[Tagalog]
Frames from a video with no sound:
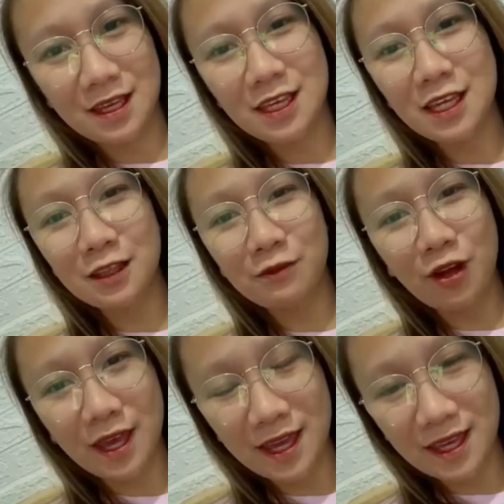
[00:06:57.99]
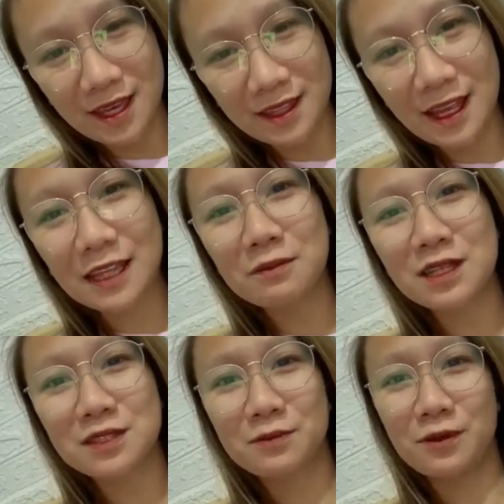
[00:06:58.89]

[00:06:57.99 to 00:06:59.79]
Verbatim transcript: Ingat po and God bless po.